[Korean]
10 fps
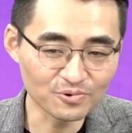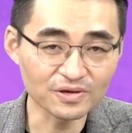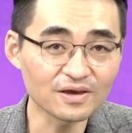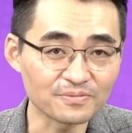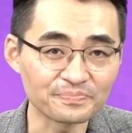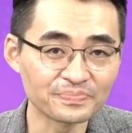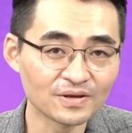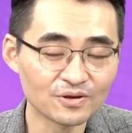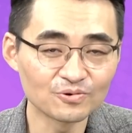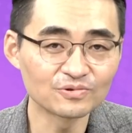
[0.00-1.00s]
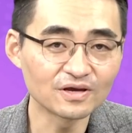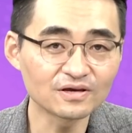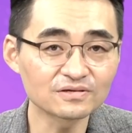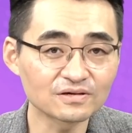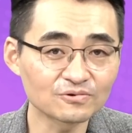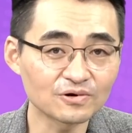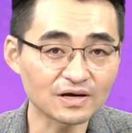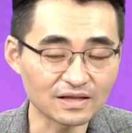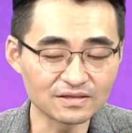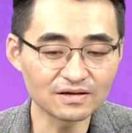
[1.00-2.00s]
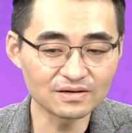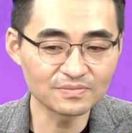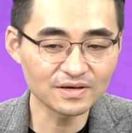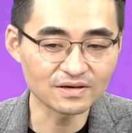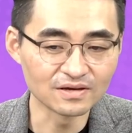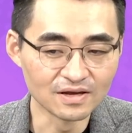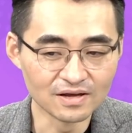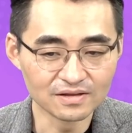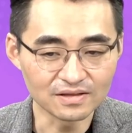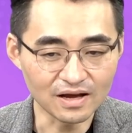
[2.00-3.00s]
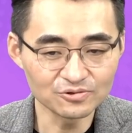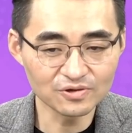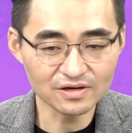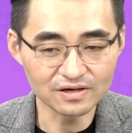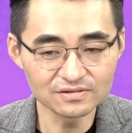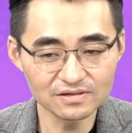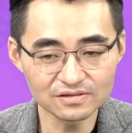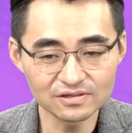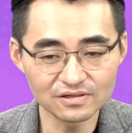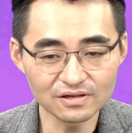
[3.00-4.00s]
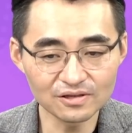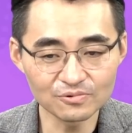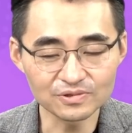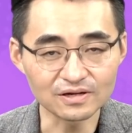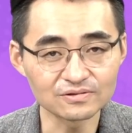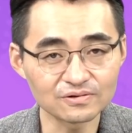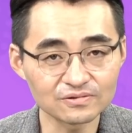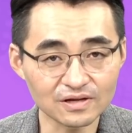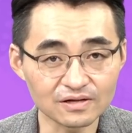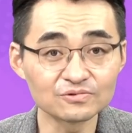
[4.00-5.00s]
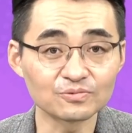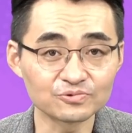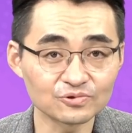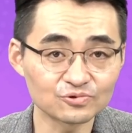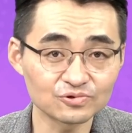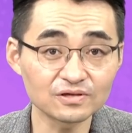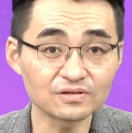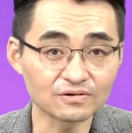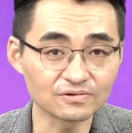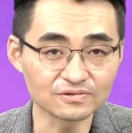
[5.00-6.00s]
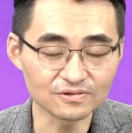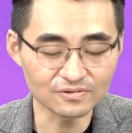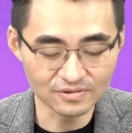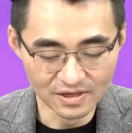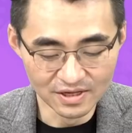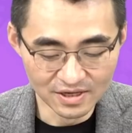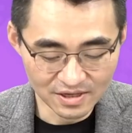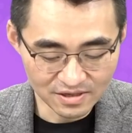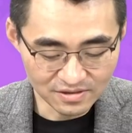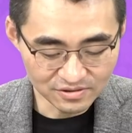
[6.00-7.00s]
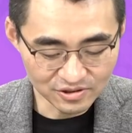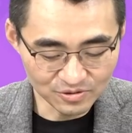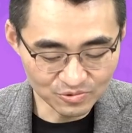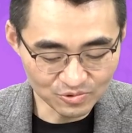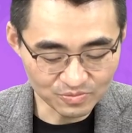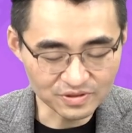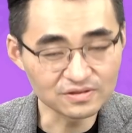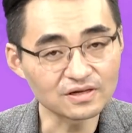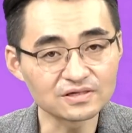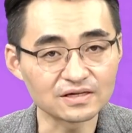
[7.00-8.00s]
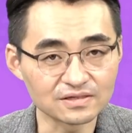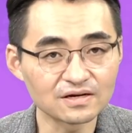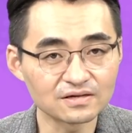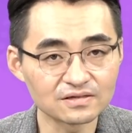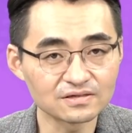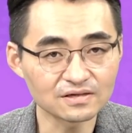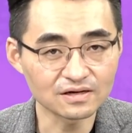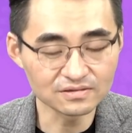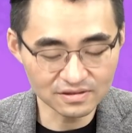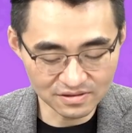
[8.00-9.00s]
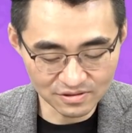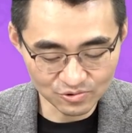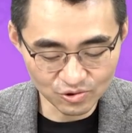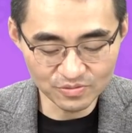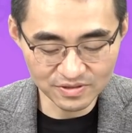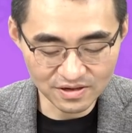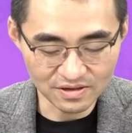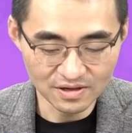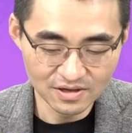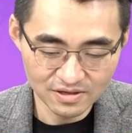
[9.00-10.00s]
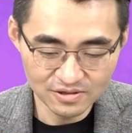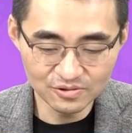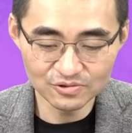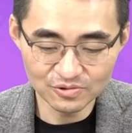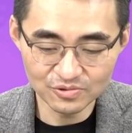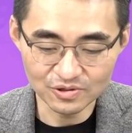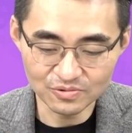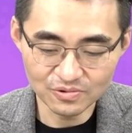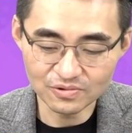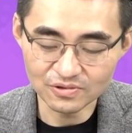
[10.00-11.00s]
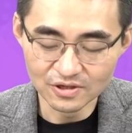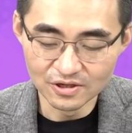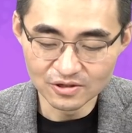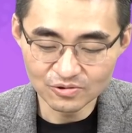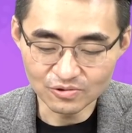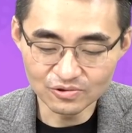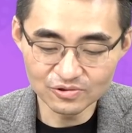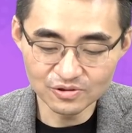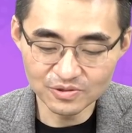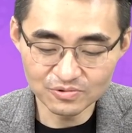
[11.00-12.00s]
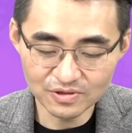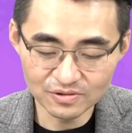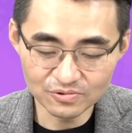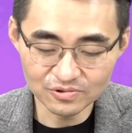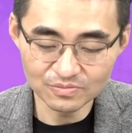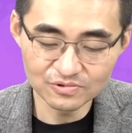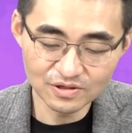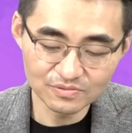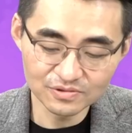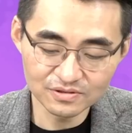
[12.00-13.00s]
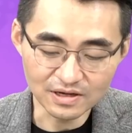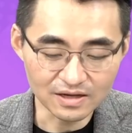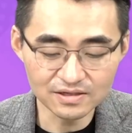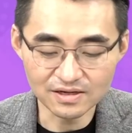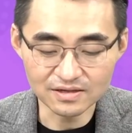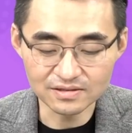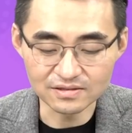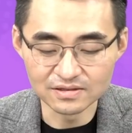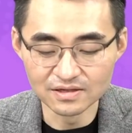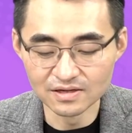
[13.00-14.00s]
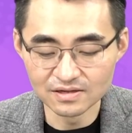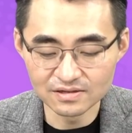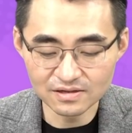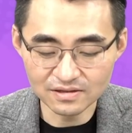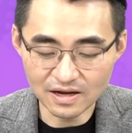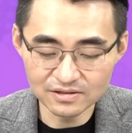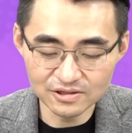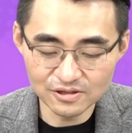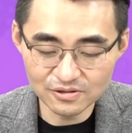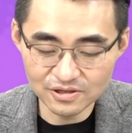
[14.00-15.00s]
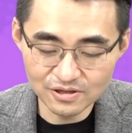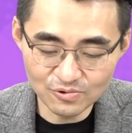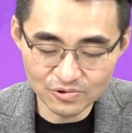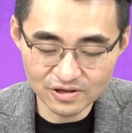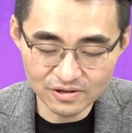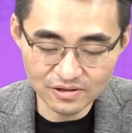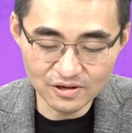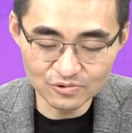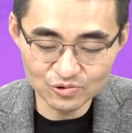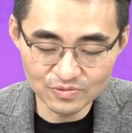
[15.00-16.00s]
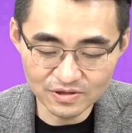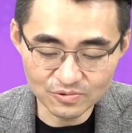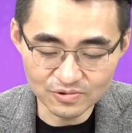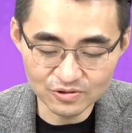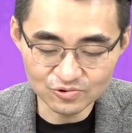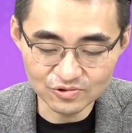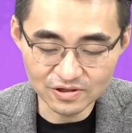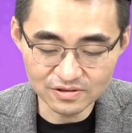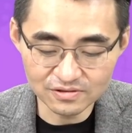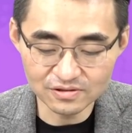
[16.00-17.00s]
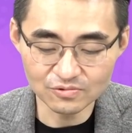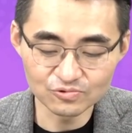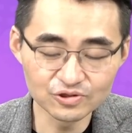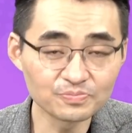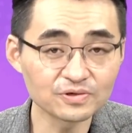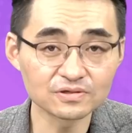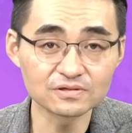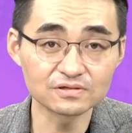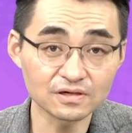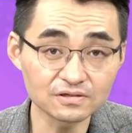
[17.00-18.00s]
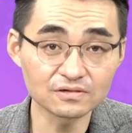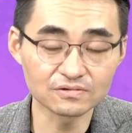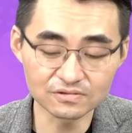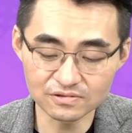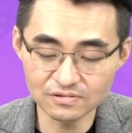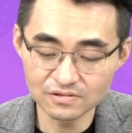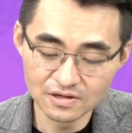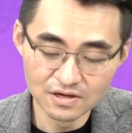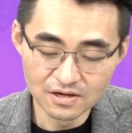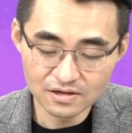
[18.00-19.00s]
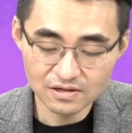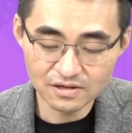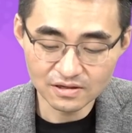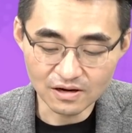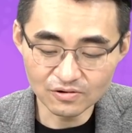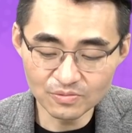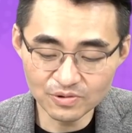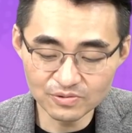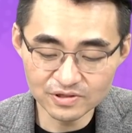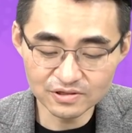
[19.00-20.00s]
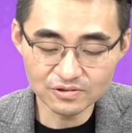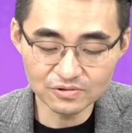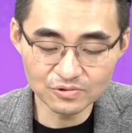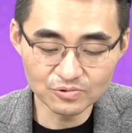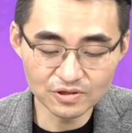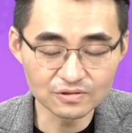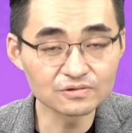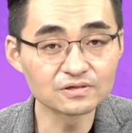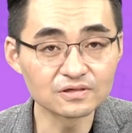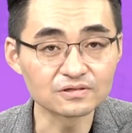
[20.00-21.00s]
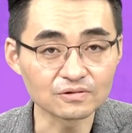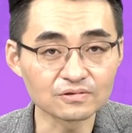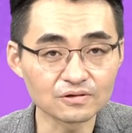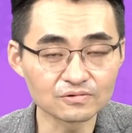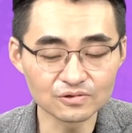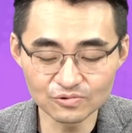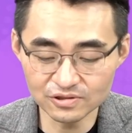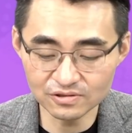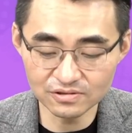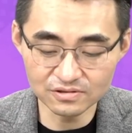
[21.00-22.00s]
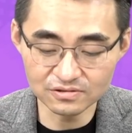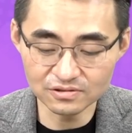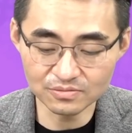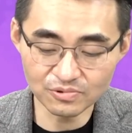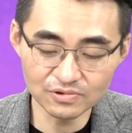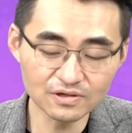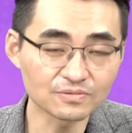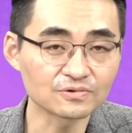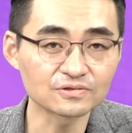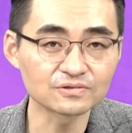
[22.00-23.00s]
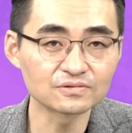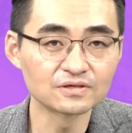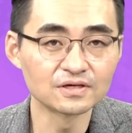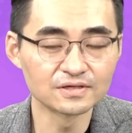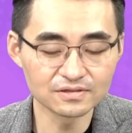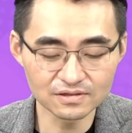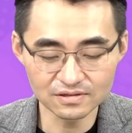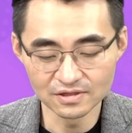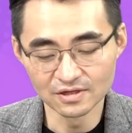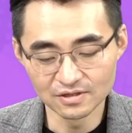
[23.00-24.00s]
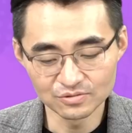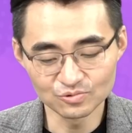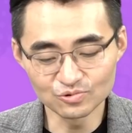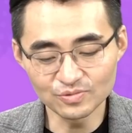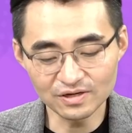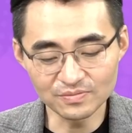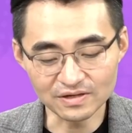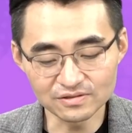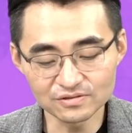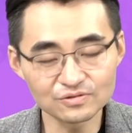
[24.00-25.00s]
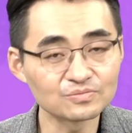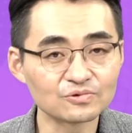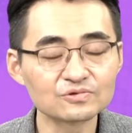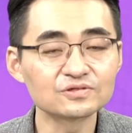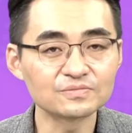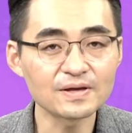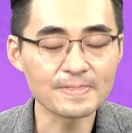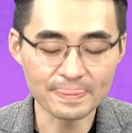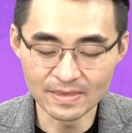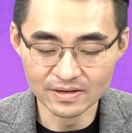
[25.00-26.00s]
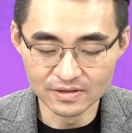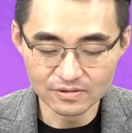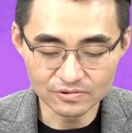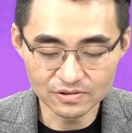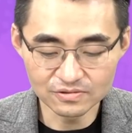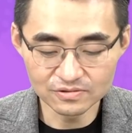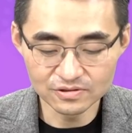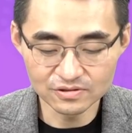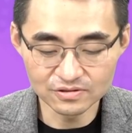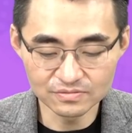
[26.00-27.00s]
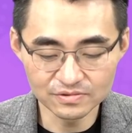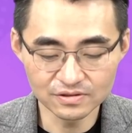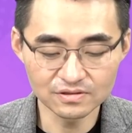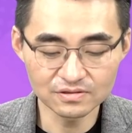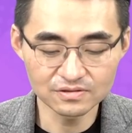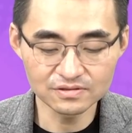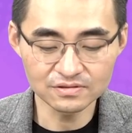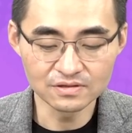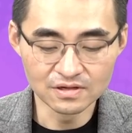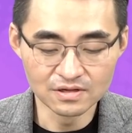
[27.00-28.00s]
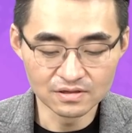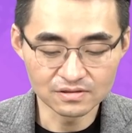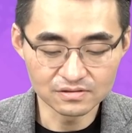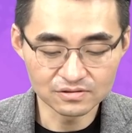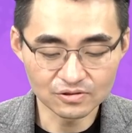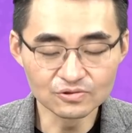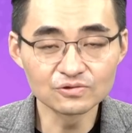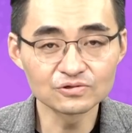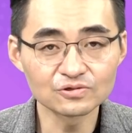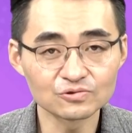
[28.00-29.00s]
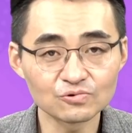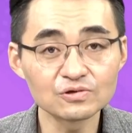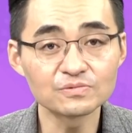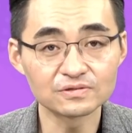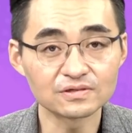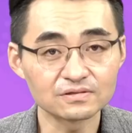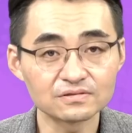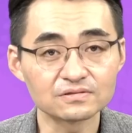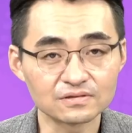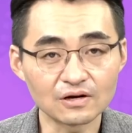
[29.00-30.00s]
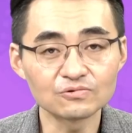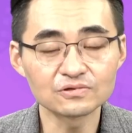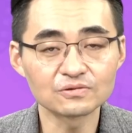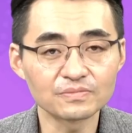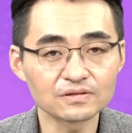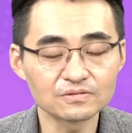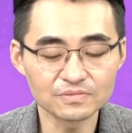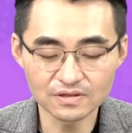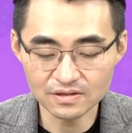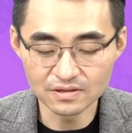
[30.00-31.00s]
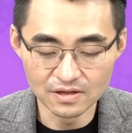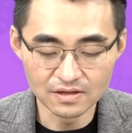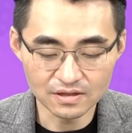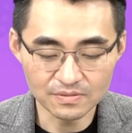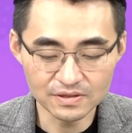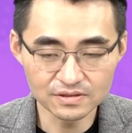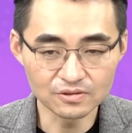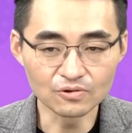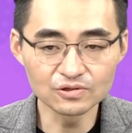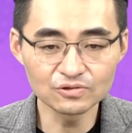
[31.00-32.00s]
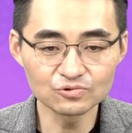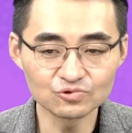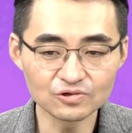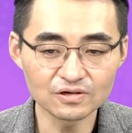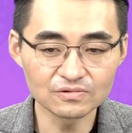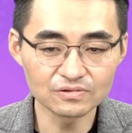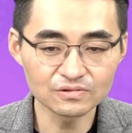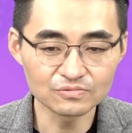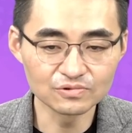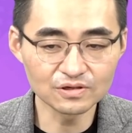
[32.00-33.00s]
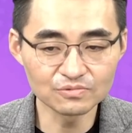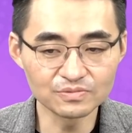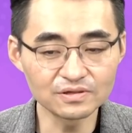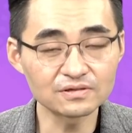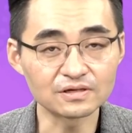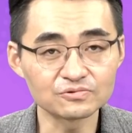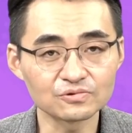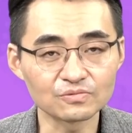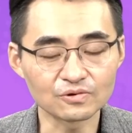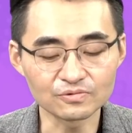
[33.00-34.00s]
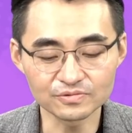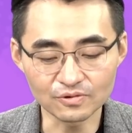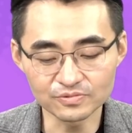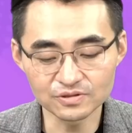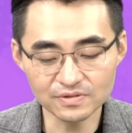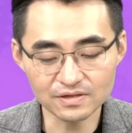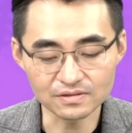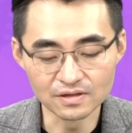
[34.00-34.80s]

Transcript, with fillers: 게임 요 네 개 섹터가 간 다음에 나중에 강세장 진행되고 나서 다른 업종이 수산 탔거든요. 그러니까 지금도 좀 비슷하지 않냐. 이제 강세장이 초입이다. 이런 의견도 있고 또 어떤 이제 미국의 또 전문가분은 아니다. 이게 단 7, 7개의 대형주만이 올해 주가 상승의 90%를 차지했거든요. 그러니까 이게 닷컴버블 2000년도에 이런 일이 있었대요. 그리고 실제 정신은 폭락해버렸죠. 그러니까 누구 말이 맞을지는 모르지만 어쨌든 지금 시장은 그 전형적인 쏠림 현상은 나오는 건 팩트입니다. 다만 이제 여기서 중요한 거는 우리가 뭐 미래를 알 수는 없, 없지만